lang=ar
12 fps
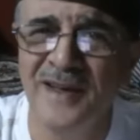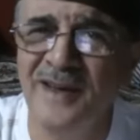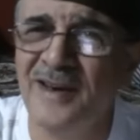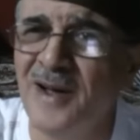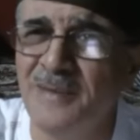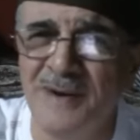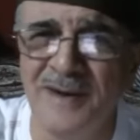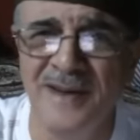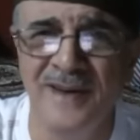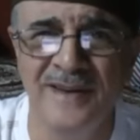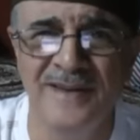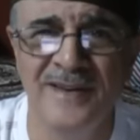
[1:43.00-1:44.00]
حرام
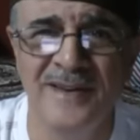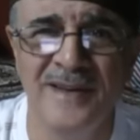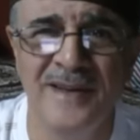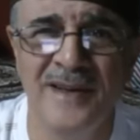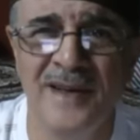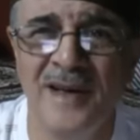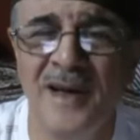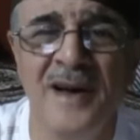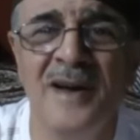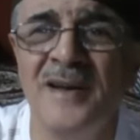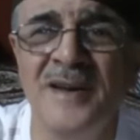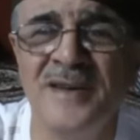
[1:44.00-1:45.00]
عليك
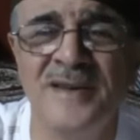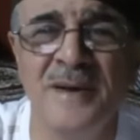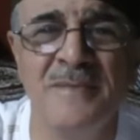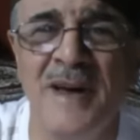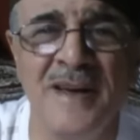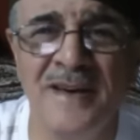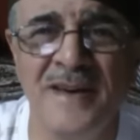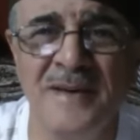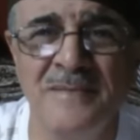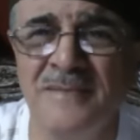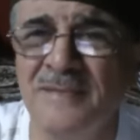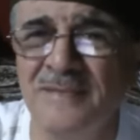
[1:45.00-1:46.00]
القصة ما هي